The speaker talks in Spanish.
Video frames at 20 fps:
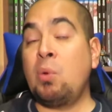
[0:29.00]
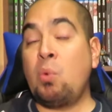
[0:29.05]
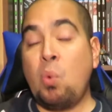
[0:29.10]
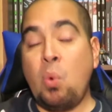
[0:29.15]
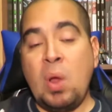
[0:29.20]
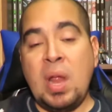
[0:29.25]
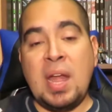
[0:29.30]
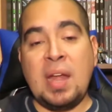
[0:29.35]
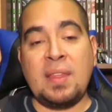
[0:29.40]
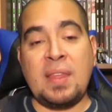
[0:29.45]

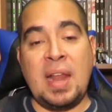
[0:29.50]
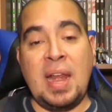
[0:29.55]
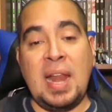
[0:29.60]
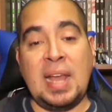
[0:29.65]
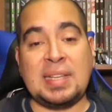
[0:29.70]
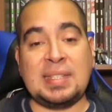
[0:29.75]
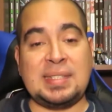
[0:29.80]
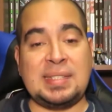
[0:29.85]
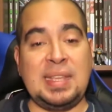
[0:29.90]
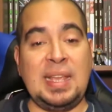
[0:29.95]
recuerdan
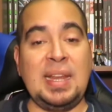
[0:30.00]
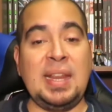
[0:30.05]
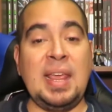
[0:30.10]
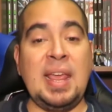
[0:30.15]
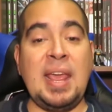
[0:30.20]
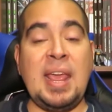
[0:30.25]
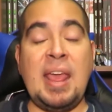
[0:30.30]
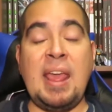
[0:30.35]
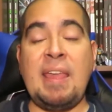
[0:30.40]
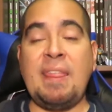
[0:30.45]
la
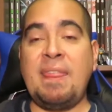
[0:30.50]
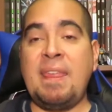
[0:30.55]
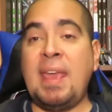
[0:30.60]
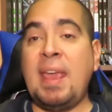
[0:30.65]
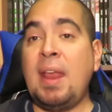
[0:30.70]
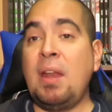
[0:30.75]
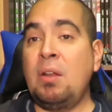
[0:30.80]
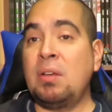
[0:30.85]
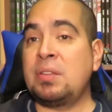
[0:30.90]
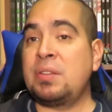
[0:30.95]
serie
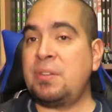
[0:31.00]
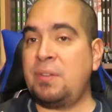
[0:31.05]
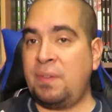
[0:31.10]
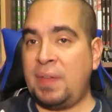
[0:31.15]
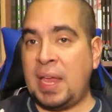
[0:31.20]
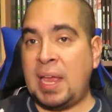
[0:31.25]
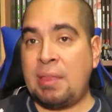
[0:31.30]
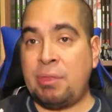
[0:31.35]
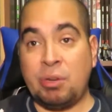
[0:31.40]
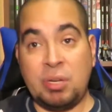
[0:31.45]
de los
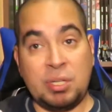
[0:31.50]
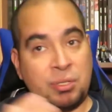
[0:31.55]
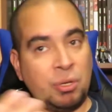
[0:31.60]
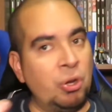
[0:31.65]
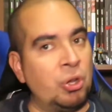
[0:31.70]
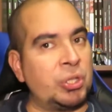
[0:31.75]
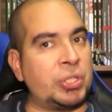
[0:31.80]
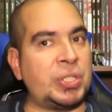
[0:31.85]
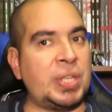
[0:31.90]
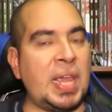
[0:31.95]
Vengadores o
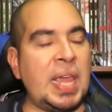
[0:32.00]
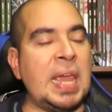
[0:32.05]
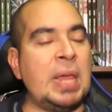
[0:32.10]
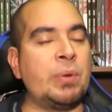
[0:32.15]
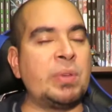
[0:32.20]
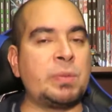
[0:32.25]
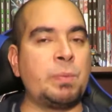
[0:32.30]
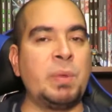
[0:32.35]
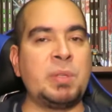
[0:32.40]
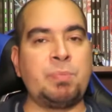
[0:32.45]
los
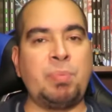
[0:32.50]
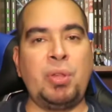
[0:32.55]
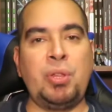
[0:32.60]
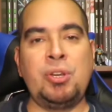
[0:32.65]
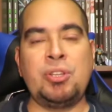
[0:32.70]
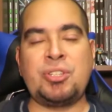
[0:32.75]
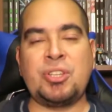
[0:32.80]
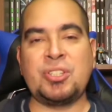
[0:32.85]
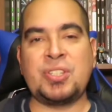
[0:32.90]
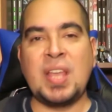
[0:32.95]
héroes más
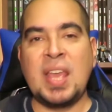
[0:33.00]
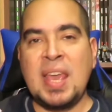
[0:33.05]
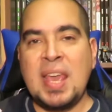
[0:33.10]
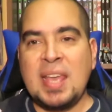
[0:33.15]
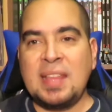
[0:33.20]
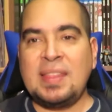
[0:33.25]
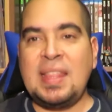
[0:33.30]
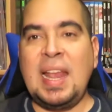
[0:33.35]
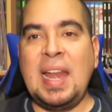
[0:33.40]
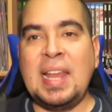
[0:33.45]
poderosos
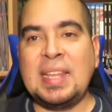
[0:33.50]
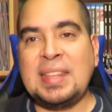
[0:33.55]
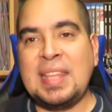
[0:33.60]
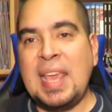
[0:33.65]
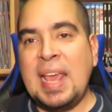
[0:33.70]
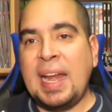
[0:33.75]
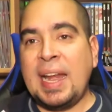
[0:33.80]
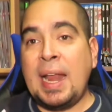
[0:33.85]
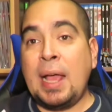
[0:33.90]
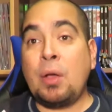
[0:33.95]
de la
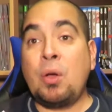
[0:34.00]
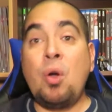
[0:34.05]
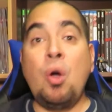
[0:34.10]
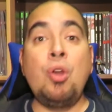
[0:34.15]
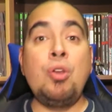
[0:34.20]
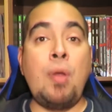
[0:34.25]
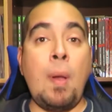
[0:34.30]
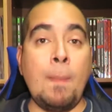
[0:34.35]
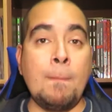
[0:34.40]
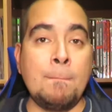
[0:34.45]
Tierra
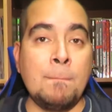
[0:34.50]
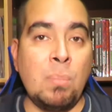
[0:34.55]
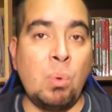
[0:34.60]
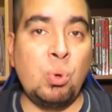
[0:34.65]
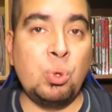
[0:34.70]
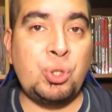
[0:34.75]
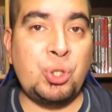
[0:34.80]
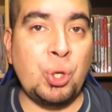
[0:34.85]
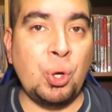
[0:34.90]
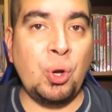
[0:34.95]
con
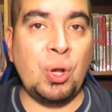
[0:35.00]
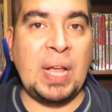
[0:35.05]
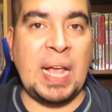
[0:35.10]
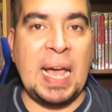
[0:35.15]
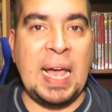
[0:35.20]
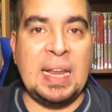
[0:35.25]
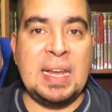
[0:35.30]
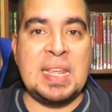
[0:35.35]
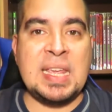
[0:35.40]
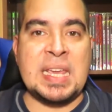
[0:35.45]
mucho
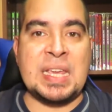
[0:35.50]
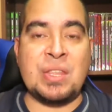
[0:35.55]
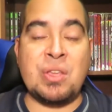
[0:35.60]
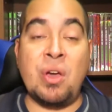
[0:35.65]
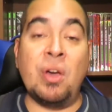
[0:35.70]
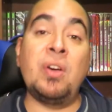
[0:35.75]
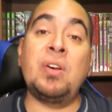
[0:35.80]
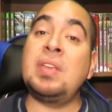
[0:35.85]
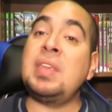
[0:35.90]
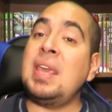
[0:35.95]

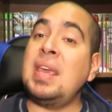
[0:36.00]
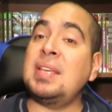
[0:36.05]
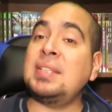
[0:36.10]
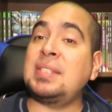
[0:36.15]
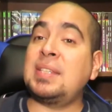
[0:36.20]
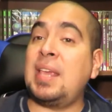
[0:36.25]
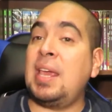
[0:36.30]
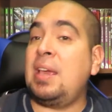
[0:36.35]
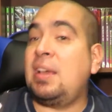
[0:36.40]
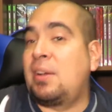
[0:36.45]
cariño. Y
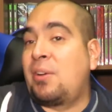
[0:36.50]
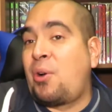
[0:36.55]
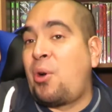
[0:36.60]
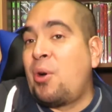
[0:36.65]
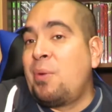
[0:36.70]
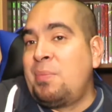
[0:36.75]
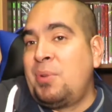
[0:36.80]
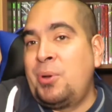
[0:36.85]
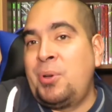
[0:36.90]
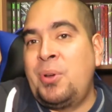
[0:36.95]
es que,
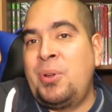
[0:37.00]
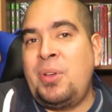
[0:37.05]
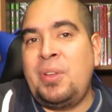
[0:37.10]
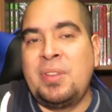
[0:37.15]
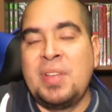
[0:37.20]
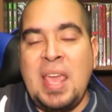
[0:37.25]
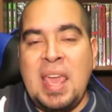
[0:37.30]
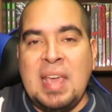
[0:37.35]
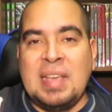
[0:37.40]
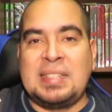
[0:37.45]
como
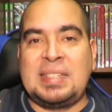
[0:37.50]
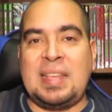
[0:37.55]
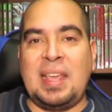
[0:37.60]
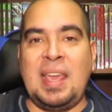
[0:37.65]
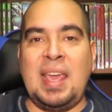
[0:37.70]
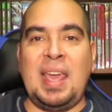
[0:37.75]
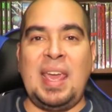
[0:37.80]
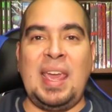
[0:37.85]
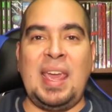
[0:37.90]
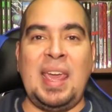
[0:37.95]
no,
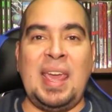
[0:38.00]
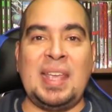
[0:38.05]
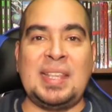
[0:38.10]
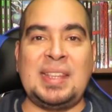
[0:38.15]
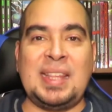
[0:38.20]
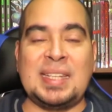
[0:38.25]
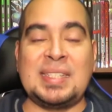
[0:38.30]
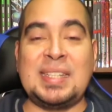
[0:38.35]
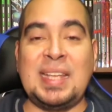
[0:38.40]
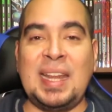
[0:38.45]
si
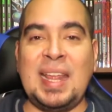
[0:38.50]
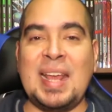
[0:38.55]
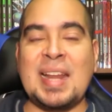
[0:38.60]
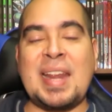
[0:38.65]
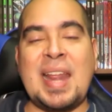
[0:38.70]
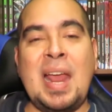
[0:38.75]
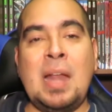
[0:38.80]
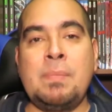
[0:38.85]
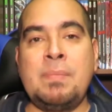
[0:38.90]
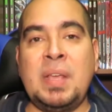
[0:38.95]
esta serie
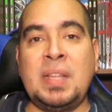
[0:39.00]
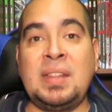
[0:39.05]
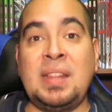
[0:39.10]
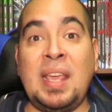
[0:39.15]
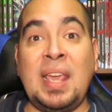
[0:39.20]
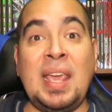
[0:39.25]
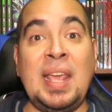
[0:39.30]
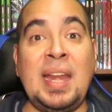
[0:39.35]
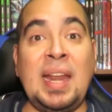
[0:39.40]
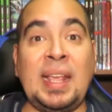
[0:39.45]

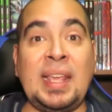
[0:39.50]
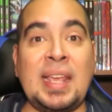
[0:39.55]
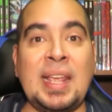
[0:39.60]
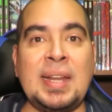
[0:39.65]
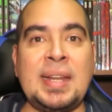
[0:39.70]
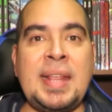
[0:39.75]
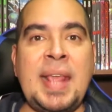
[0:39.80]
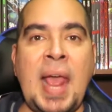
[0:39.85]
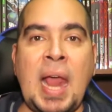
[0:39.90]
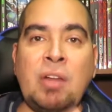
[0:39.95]
realmente era
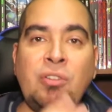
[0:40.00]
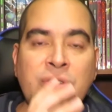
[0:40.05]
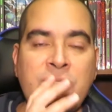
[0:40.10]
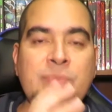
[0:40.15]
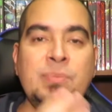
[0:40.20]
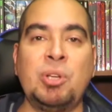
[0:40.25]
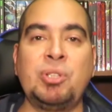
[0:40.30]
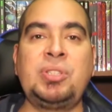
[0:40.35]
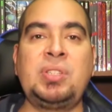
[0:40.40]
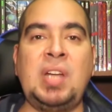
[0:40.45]
genial, nos
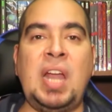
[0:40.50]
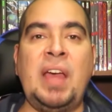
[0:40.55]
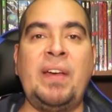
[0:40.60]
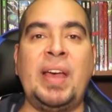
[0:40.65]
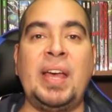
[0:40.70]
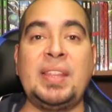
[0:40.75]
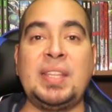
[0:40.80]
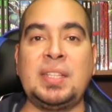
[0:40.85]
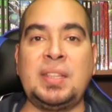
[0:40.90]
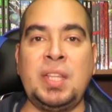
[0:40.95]

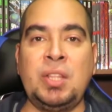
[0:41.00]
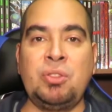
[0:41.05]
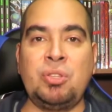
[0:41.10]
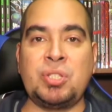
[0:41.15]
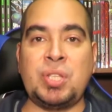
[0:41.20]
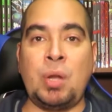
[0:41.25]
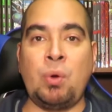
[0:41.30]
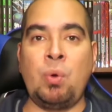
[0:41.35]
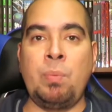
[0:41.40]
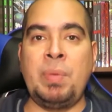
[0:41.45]
mostraba
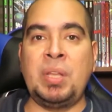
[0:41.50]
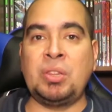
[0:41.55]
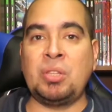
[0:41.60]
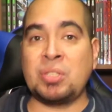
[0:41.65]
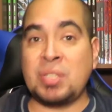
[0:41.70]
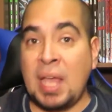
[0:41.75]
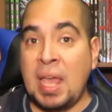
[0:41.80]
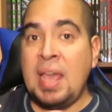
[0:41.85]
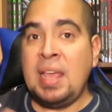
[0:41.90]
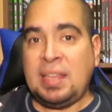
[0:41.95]
distintos
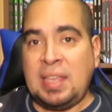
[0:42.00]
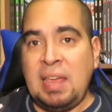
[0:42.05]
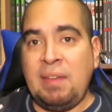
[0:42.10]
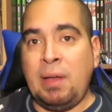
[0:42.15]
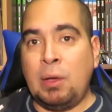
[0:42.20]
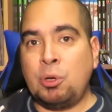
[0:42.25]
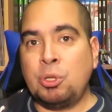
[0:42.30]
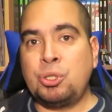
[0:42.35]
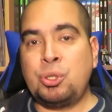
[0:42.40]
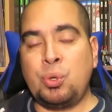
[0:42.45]
argumentos que
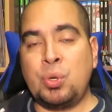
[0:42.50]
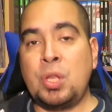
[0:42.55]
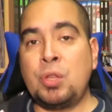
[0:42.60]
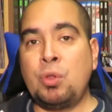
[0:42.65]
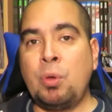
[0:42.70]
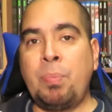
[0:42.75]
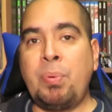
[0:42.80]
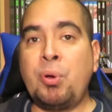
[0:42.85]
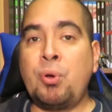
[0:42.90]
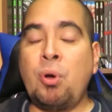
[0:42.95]
iba
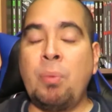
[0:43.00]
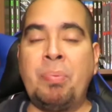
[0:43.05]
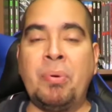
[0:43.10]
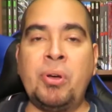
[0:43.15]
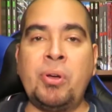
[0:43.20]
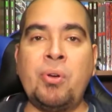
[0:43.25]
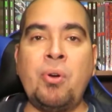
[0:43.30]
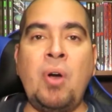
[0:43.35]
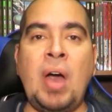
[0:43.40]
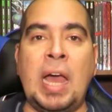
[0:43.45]
construyendo poco a
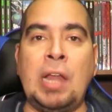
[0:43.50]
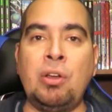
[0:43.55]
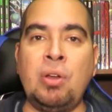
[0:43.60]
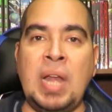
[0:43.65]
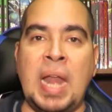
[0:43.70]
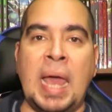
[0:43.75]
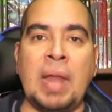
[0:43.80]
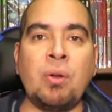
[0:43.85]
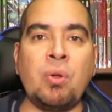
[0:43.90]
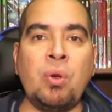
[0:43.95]
poco a lo
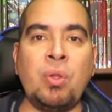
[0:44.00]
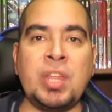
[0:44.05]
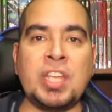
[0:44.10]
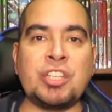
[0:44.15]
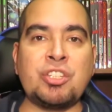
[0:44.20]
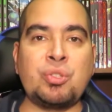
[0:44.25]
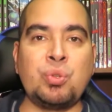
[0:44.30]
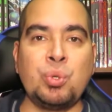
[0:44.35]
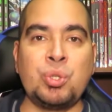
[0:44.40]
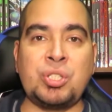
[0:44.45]
largo de
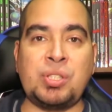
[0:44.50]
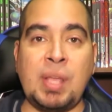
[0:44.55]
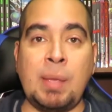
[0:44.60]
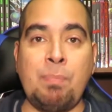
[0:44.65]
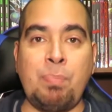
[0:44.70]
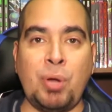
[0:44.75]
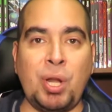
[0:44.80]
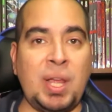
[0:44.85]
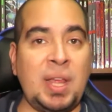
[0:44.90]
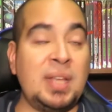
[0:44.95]
sus
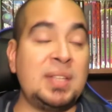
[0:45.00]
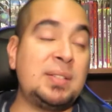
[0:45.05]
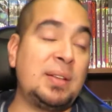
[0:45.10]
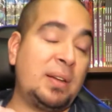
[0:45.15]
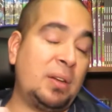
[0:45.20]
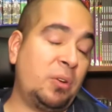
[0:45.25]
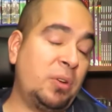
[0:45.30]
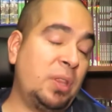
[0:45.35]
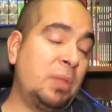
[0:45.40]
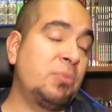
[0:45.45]
temporadas.
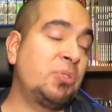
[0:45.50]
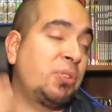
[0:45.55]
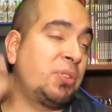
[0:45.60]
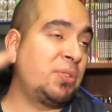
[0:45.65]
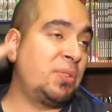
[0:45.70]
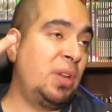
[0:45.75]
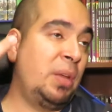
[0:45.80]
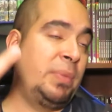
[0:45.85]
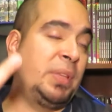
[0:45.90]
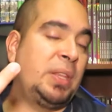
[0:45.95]
Recordemos que
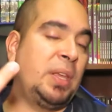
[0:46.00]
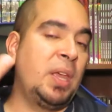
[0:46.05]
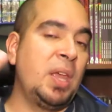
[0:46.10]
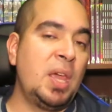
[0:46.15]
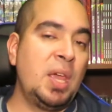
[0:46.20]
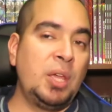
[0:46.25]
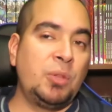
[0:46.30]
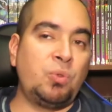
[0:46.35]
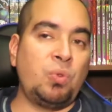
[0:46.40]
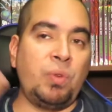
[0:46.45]
solamente
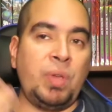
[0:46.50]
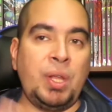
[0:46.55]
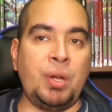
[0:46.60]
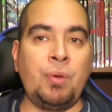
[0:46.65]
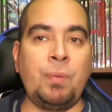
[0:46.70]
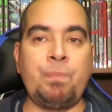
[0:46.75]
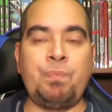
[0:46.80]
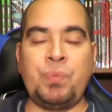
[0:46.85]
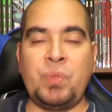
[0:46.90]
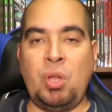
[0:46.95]

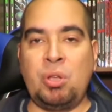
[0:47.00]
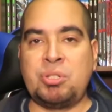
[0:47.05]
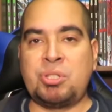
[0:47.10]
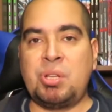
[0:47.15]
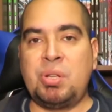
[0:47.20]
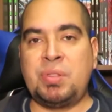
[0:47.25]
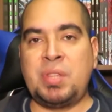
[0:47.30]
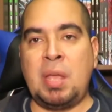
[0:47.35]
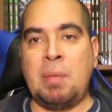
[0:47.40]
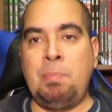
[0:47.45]
tuvieron
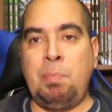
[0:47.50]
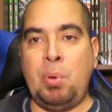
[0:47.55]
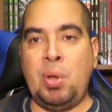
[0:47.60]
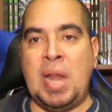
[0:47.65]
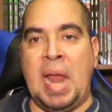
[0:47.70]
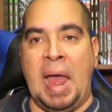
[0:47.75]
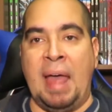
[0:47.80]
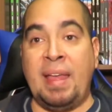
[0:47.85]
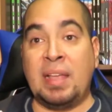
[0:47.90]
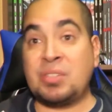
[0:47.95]
dos
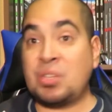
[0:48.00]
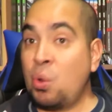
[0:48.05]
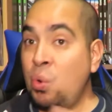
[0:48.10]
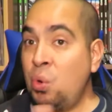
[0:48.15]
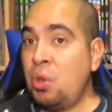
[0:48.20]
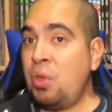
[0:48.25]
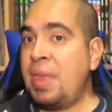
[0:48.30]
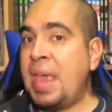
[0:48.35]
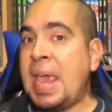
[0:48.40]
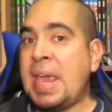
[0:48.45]
temporadas.
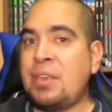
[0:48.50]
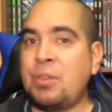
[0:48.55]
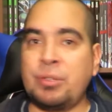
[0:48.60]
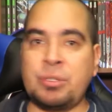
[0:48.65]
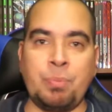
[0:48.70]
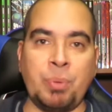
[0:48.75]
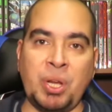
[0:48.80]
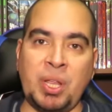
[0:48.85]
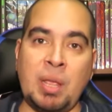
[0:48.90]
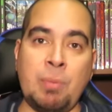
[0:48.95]
Uno de
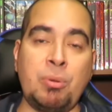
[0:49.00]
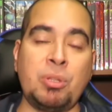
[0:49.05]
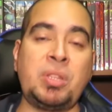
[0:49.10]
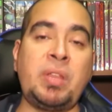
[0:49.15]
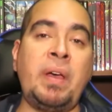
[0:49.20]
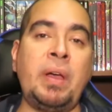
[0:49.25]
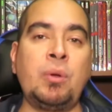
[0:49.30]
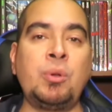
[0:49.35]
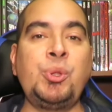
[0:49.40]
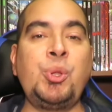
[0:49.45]
ellos, por ejemplo,
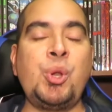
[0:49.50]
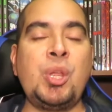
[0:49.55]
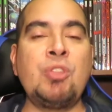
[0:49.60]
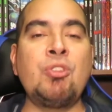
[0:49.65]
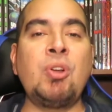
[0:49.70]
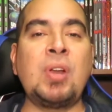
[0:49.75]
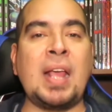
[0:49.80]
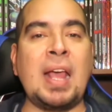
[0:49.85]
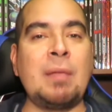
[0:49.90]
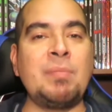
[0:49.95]
estaban
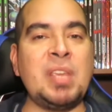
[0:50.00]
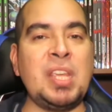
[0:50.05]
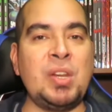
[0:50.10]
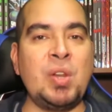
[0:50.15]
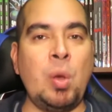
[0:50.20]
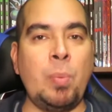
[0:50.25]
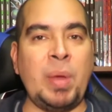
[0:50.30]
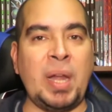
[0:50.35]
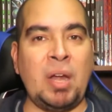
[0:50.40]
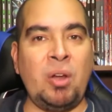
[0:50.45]
construyendo el
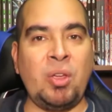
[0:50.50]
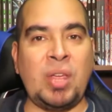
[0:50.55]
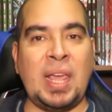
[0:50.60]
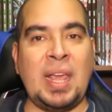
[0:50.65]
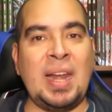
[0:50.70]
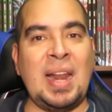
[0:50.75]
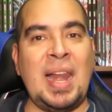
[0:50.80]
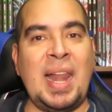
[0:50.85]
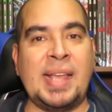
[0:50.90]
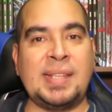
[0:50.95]
camino para lo
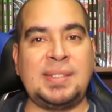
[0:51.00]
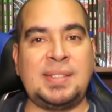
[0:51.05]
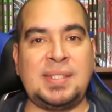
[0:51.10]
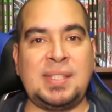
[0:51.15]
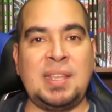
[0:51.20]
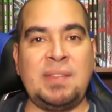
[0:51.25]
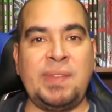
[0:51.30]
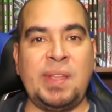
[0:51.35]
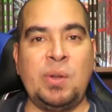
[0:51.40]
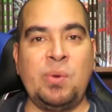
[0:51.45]
que era la
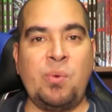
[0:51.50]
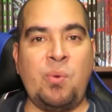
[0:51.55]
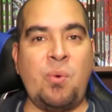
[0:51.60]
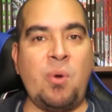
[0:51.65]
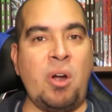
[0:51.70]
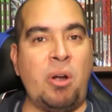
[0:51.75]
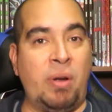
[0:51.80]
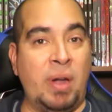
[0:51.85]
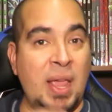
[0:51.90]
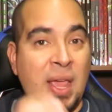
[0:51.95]
Civil
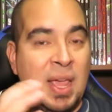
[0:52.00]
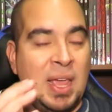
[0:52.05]
War.